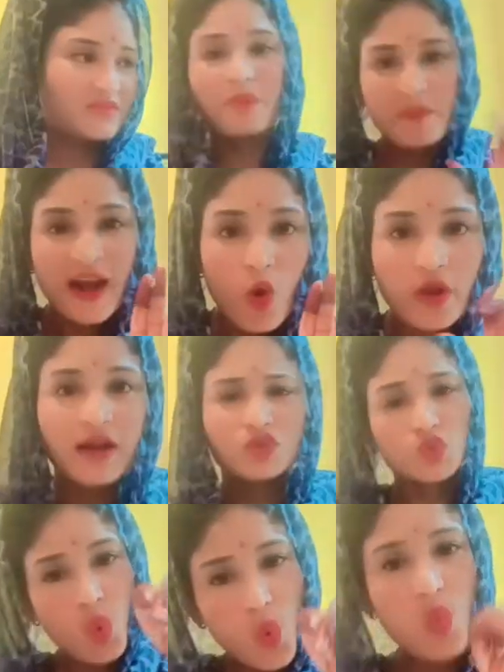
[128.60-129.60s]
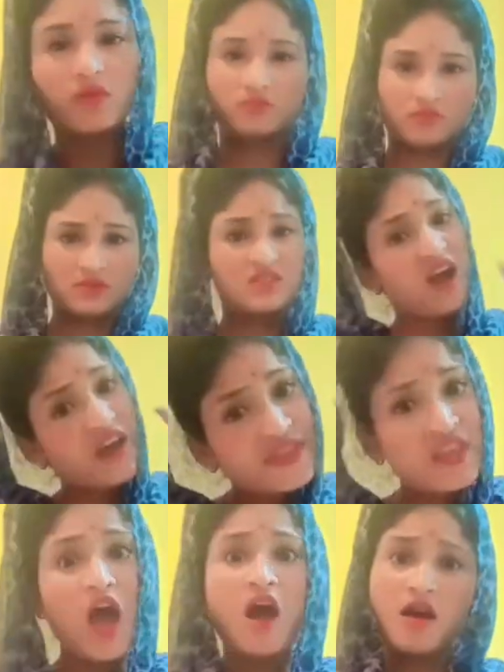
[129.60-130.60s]
अनपढ़ होगा तू तेरा
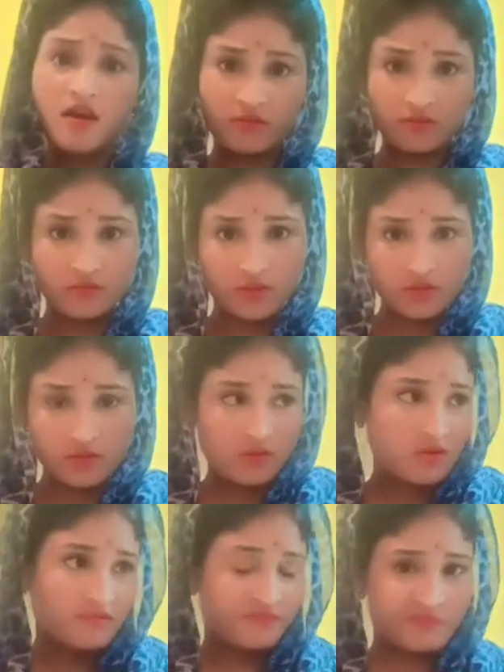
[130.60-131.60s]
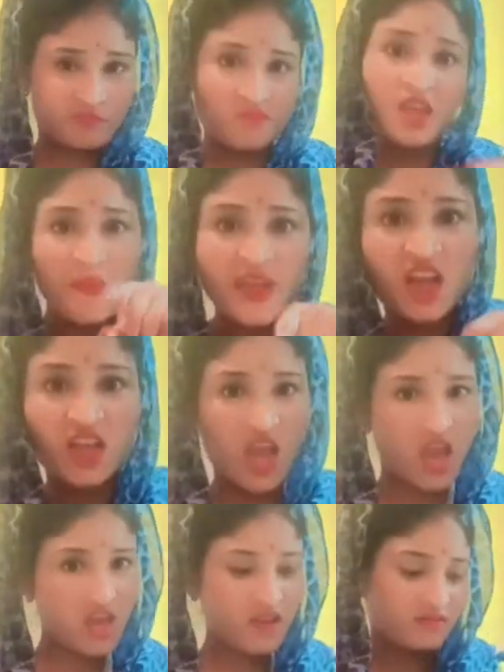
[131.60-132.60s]
खानदान करम
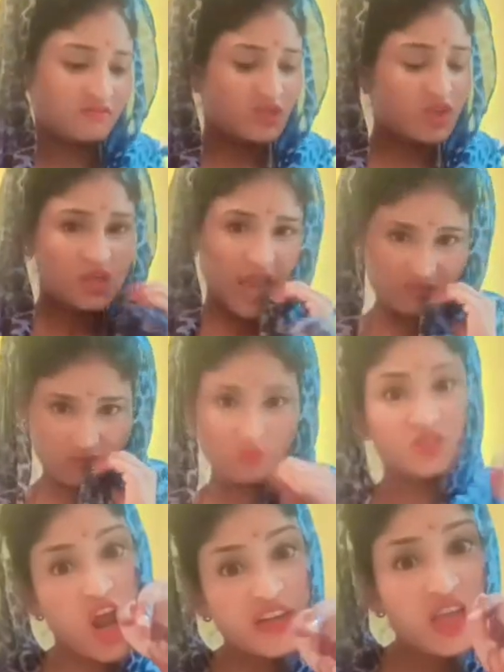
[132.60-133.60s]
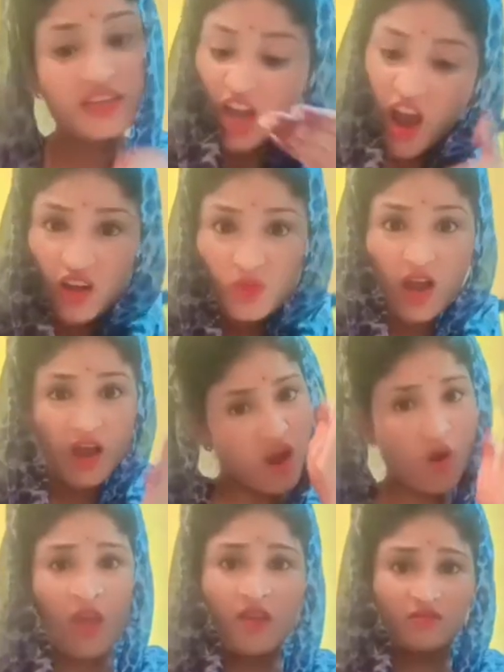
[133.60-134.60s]
फूटे यू रात का ही बच्चा
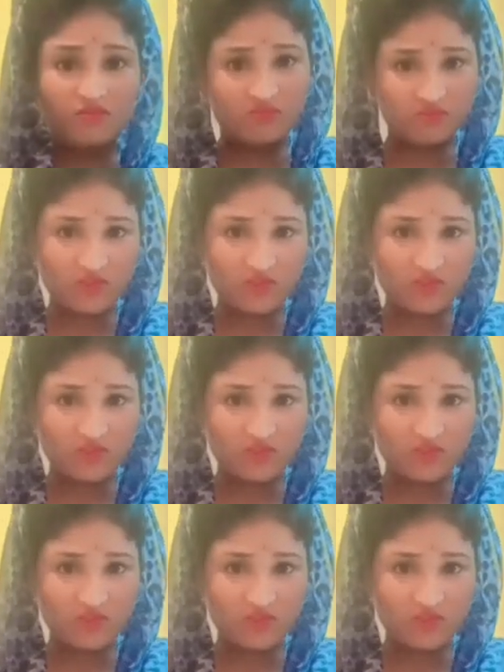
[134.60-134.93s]
ओढ़ है